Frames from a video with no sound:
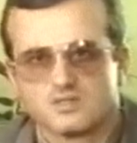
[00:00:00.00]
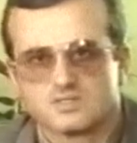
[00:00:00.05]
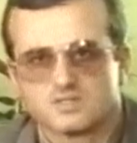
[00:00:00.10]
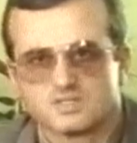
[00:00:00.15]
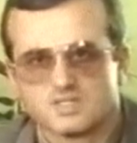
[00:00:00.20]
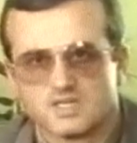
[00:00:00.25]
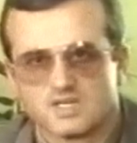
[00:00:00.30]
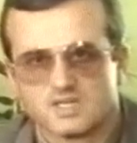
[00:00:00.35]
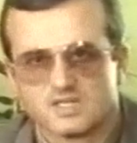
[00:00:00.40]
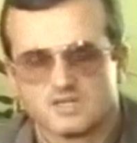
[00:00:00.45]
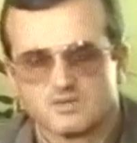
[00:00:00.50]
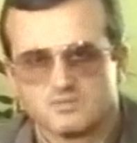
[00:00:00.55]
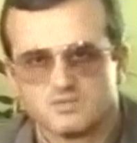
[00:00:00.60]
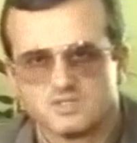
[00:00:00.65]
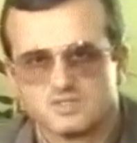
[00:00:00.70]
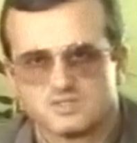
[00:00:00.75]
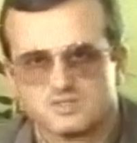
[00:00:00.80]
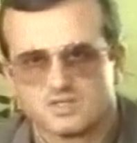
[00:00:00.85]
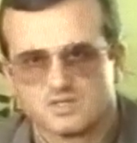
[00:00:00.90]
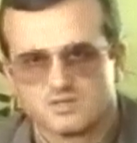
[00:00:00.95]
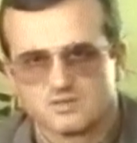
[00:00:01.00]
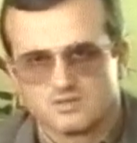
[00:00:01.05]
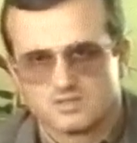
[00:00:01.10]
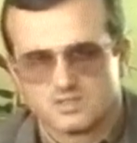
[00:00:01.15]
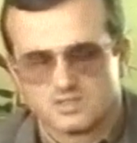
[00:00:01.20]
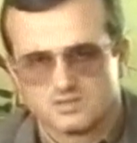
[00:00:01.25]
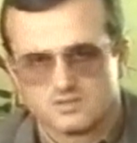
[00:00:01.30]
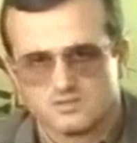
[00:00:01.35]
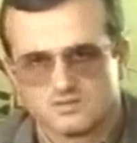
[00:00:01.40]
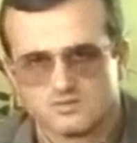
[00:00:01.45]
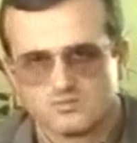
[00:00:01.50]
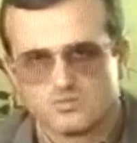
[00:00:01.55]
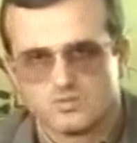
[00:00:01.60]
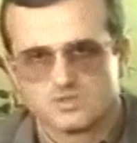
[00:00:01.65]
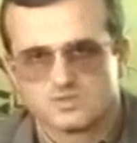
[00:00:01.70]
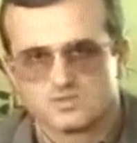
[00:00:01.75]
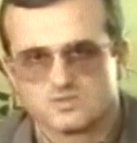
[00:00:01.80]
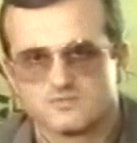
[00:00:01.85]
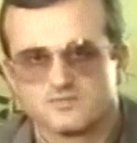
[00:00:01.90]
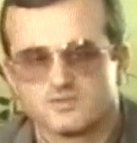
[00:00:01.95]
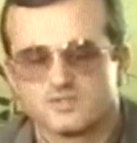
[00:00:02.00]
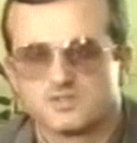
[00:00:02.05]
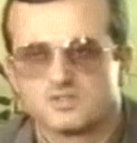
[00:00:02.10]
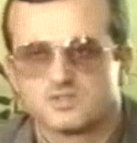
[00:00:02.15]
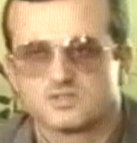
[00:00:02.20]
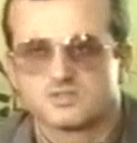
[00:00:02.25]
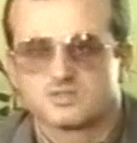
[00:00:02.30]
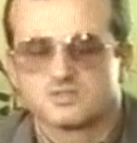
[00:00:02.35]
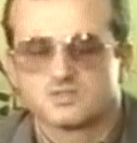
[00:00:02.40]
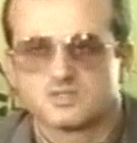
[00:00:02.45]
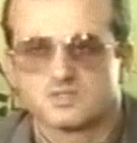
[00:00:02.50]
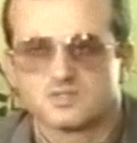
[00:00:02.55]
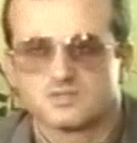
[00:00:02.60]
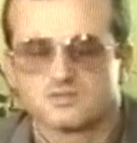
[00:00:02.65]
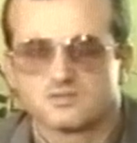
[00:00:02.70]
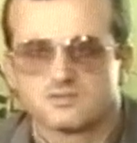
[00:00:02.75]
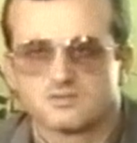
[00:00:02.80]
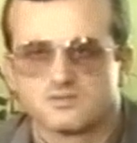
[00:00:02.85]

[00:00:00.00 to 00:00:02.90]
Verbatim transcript: Stara Kamienica, a konkretnie łączy Wojcieszyce y,